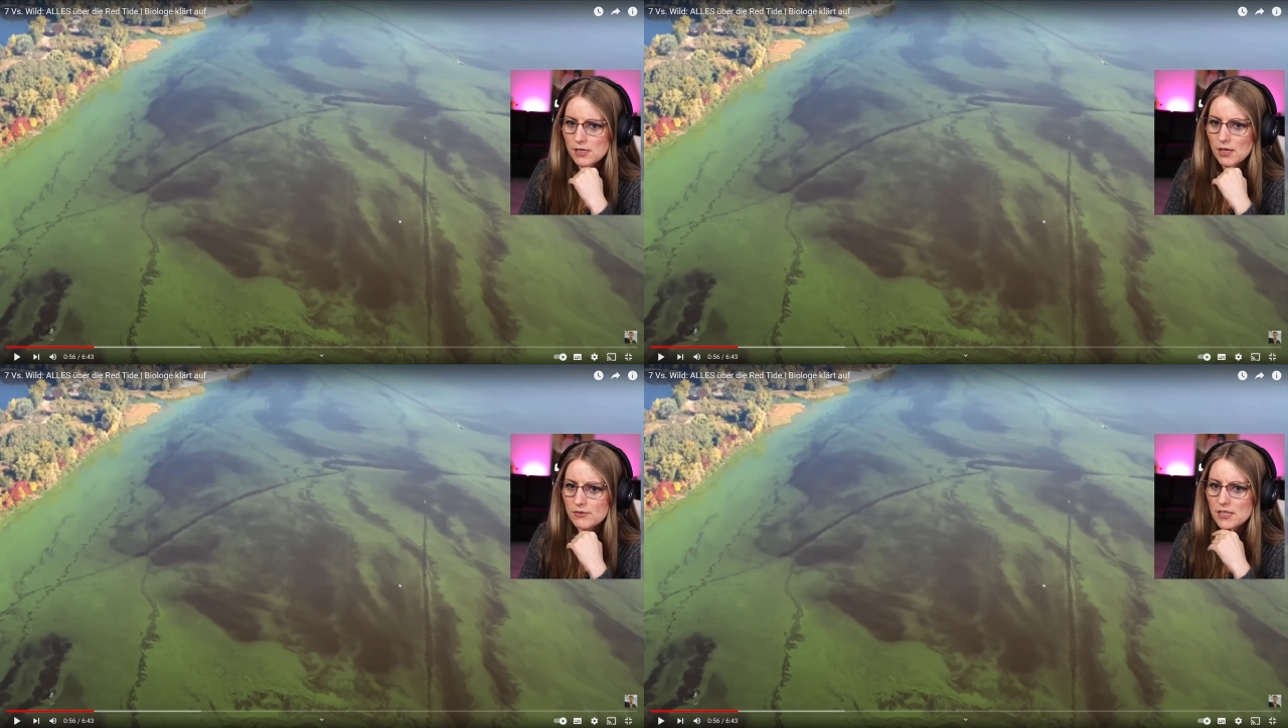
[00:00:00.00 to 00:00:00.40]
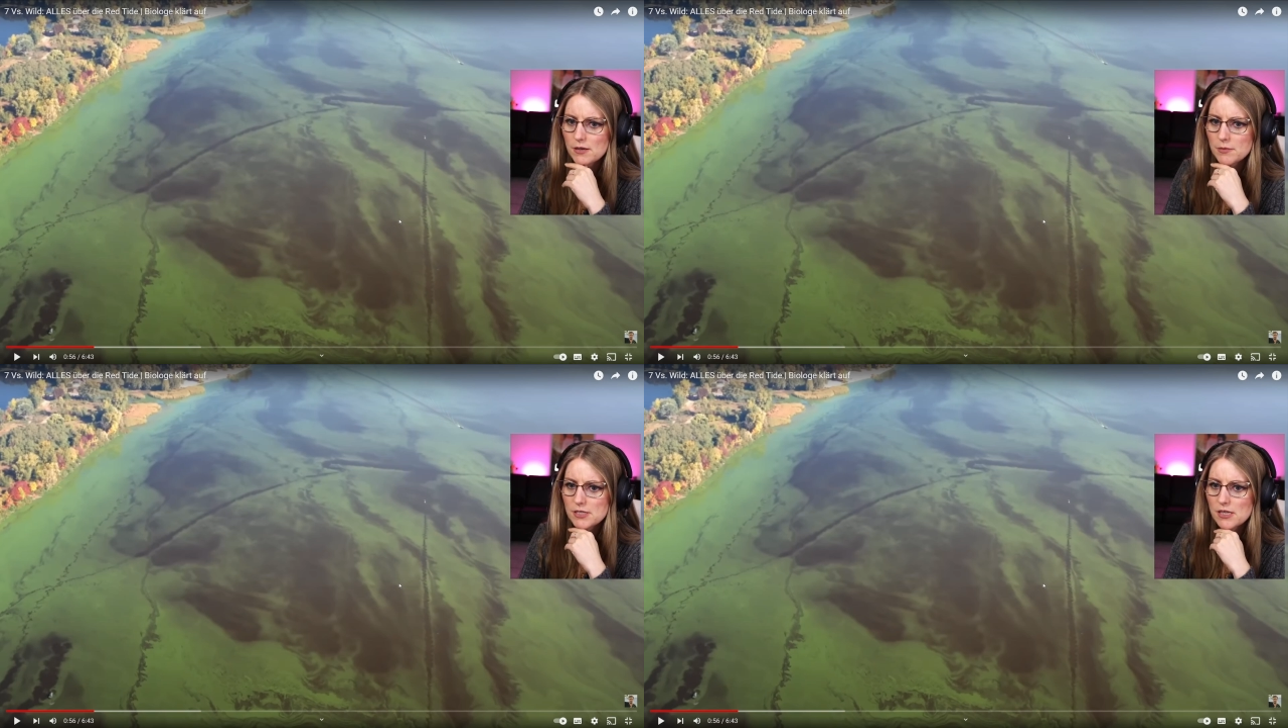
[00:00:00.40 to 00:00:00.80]
Ja, auf Seen
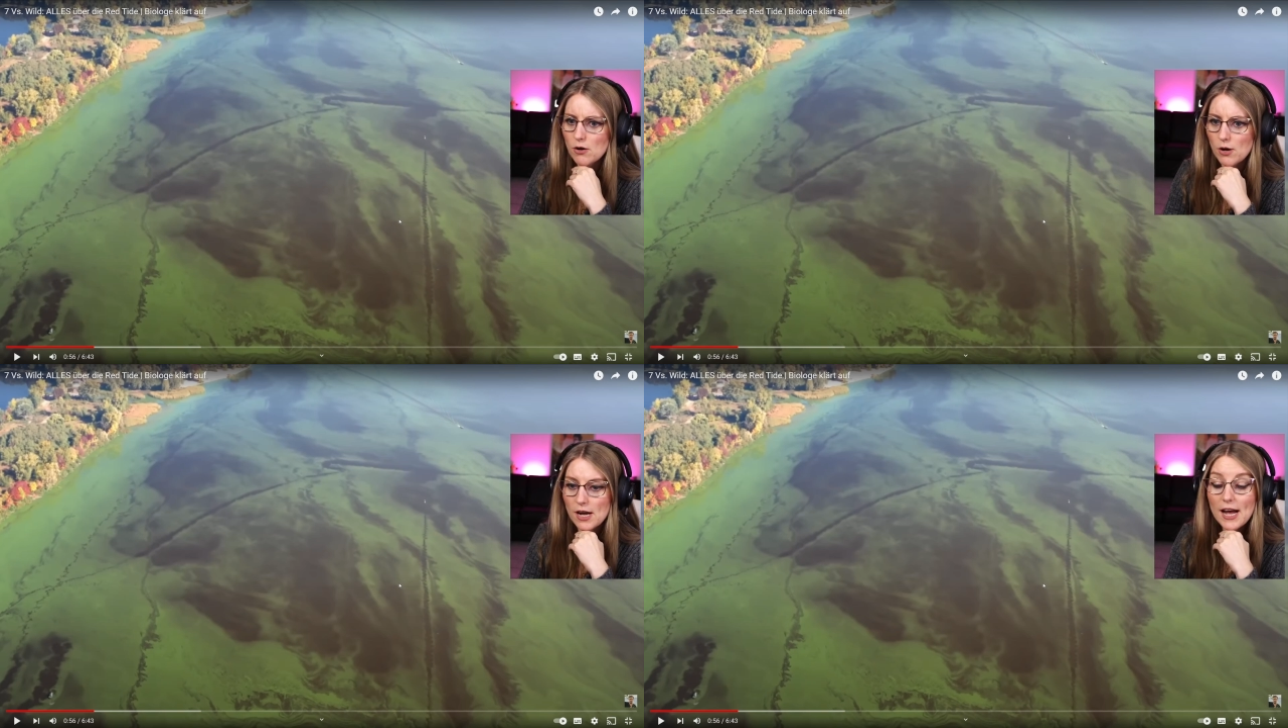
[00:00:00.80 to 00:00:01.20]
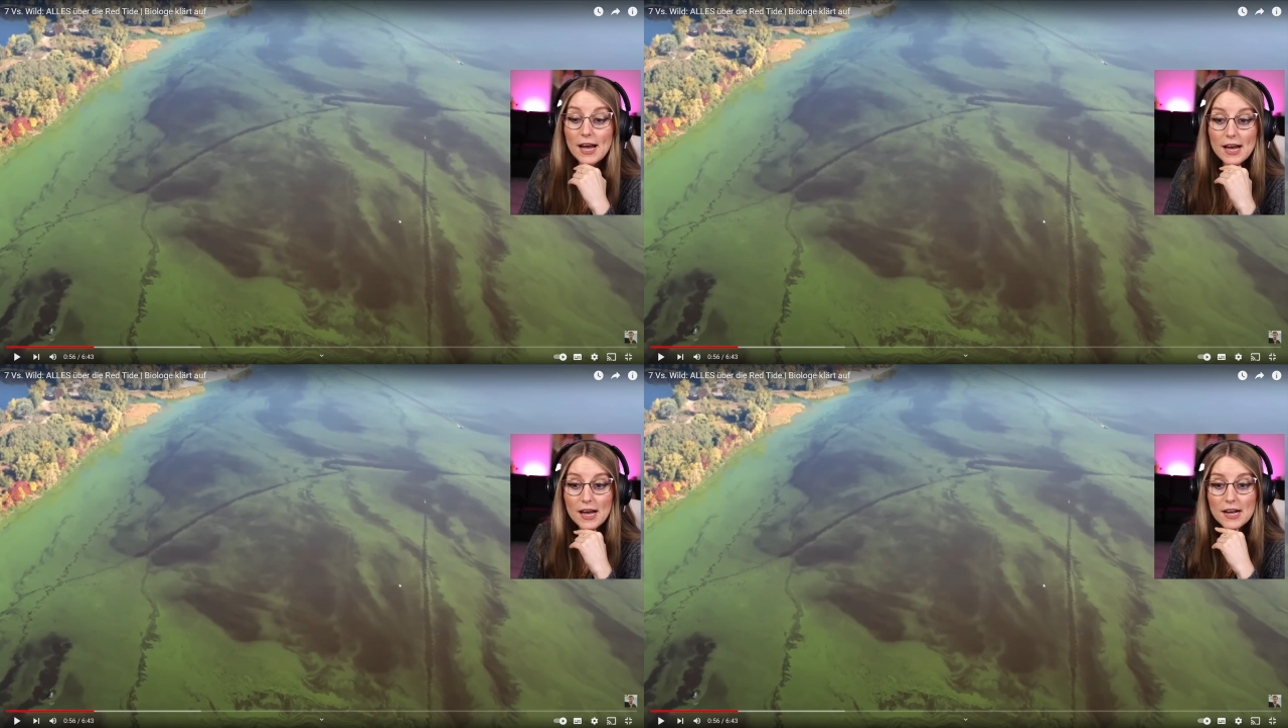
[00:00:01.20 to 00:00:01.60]
gibt es die auch.
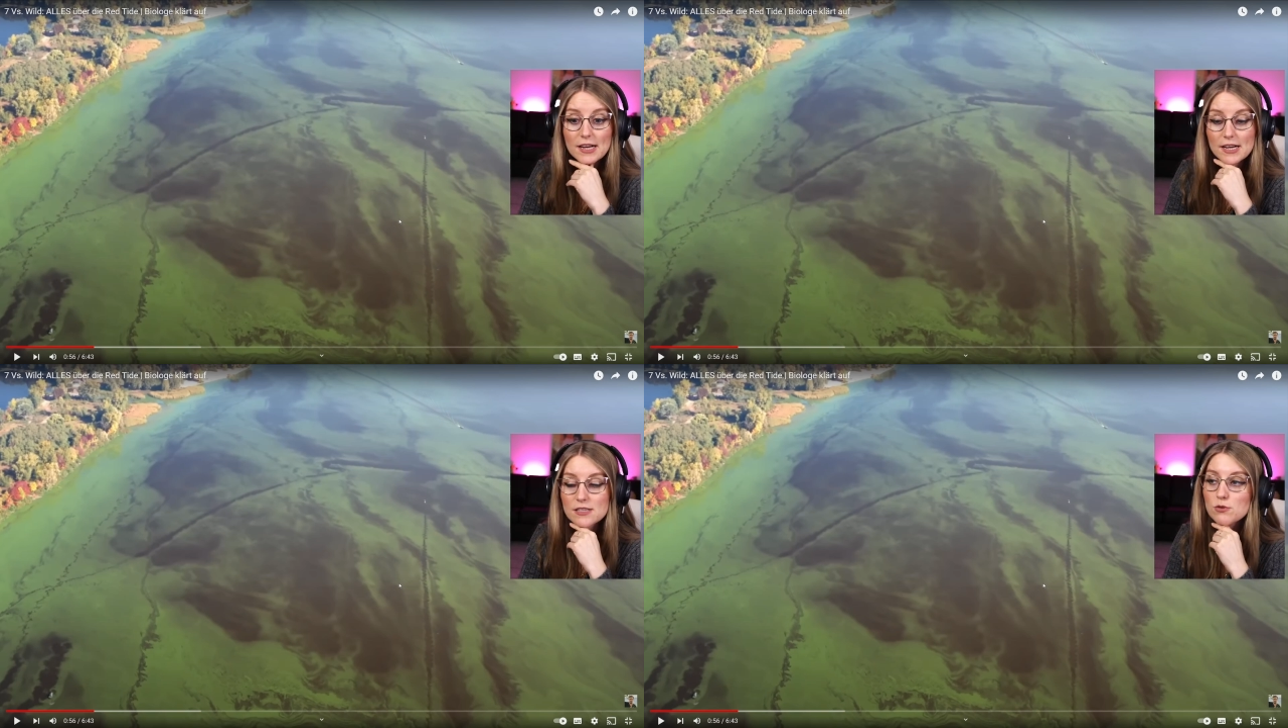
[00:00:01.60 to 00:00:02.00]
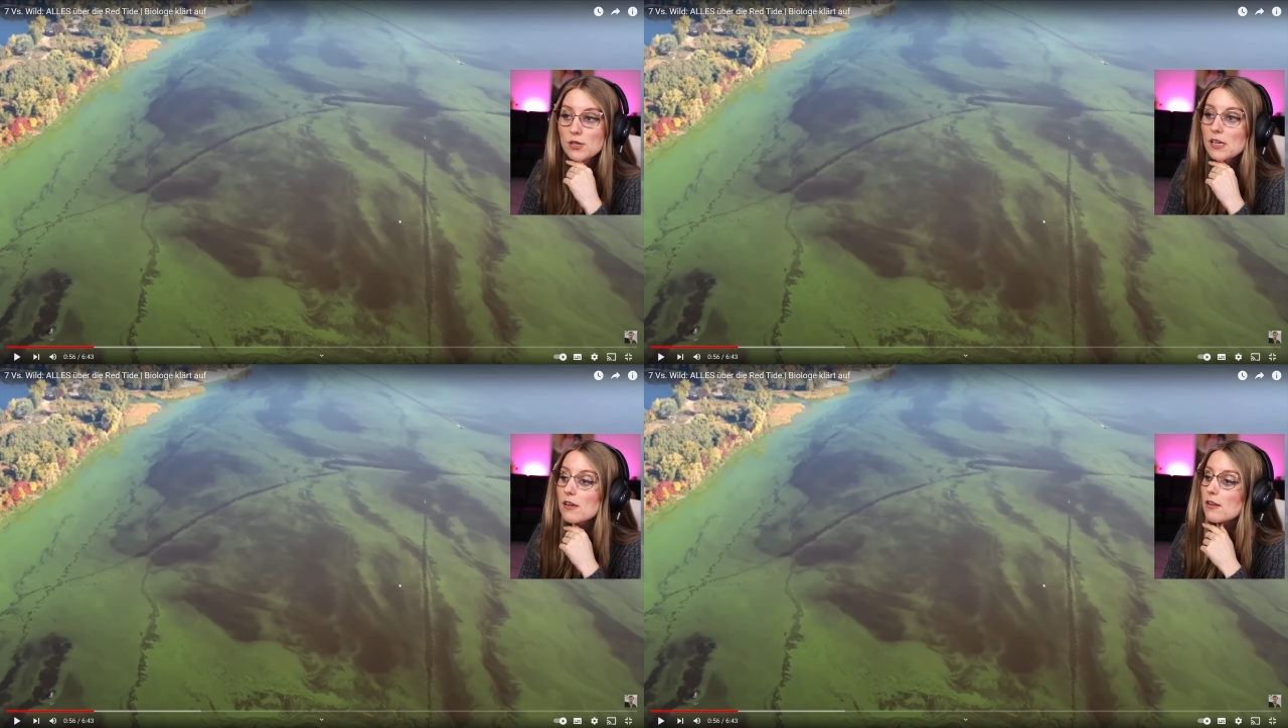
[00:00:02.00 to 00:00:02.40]
Ah, krass,
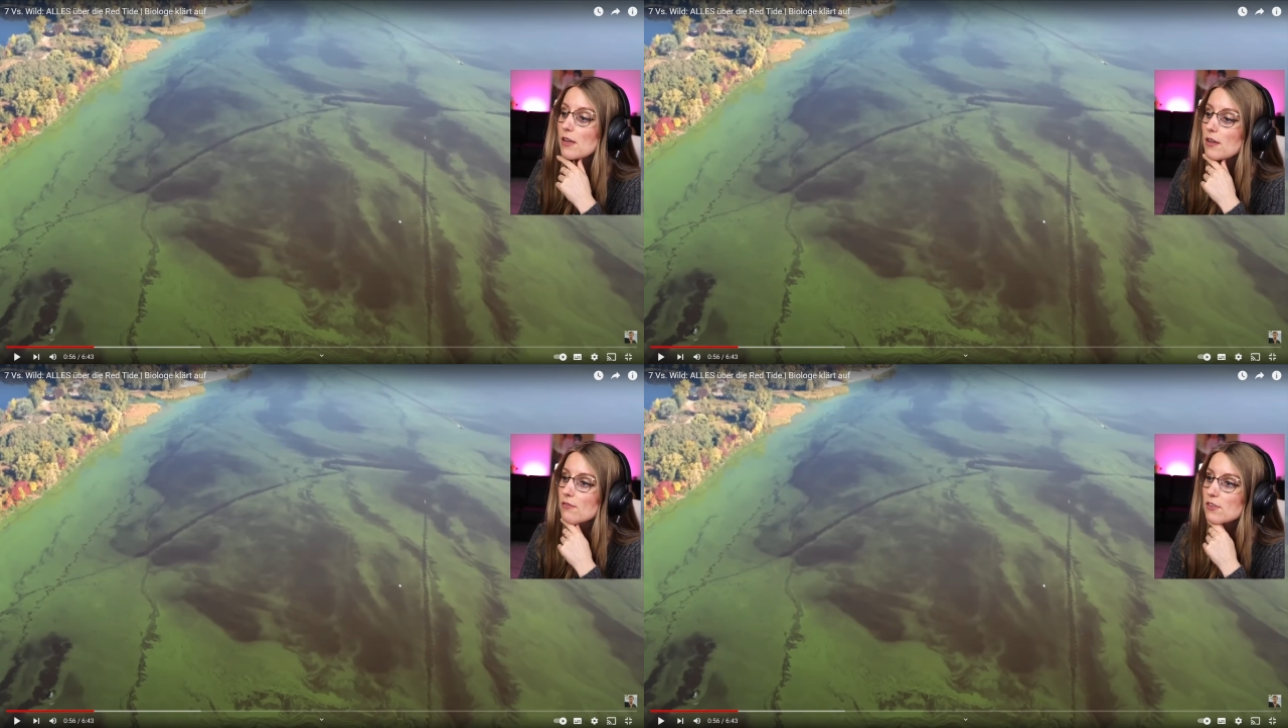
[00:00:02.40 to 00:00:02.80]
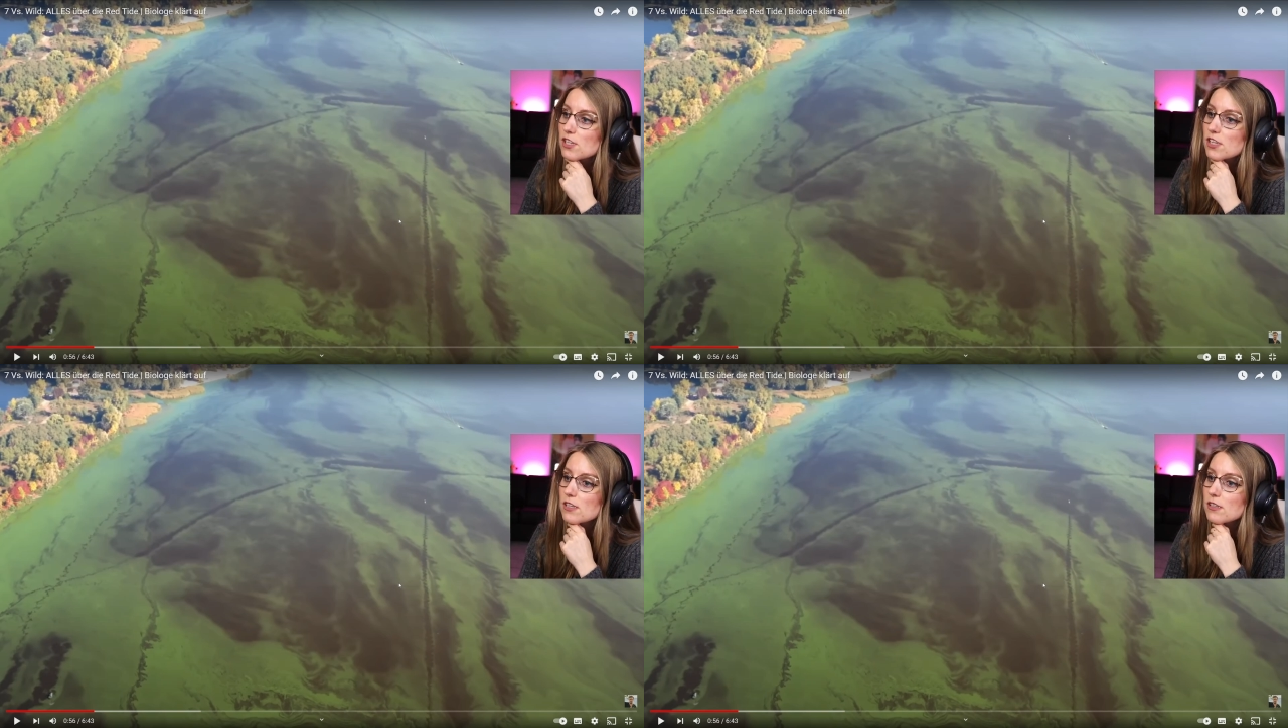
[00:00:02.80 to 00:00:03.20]
okay.
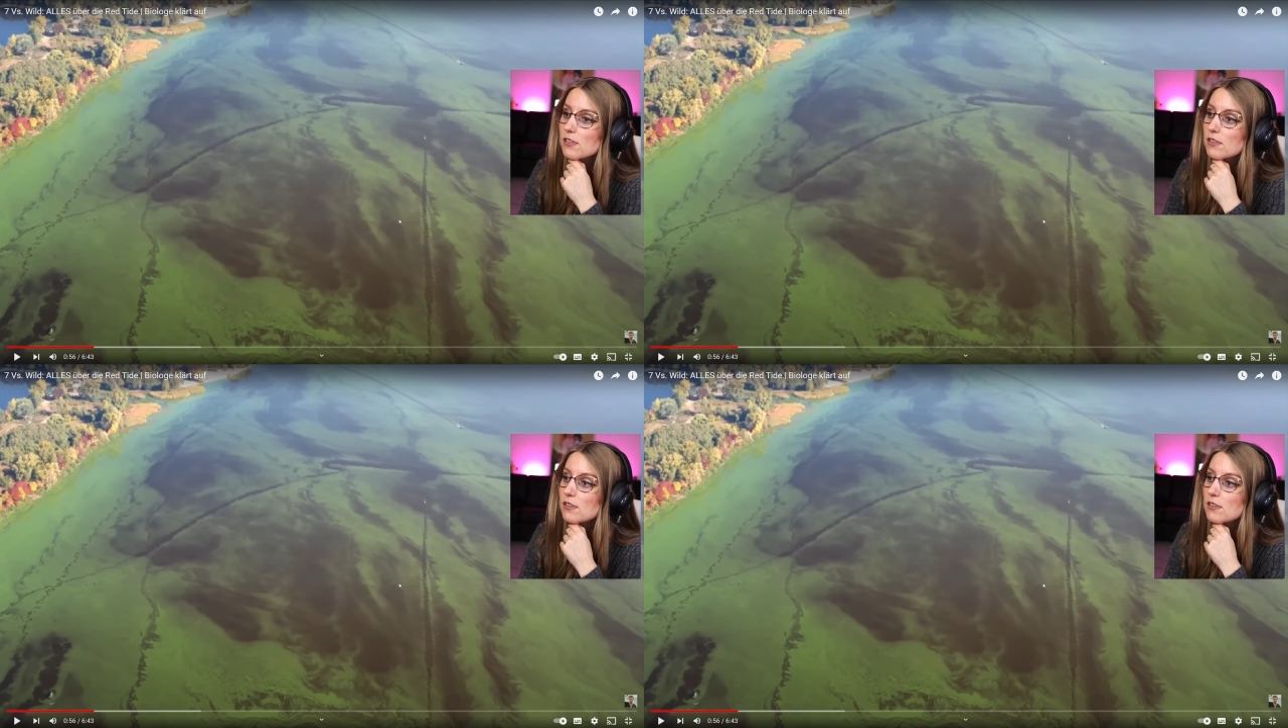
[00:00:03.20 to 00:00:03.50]
Verstehe.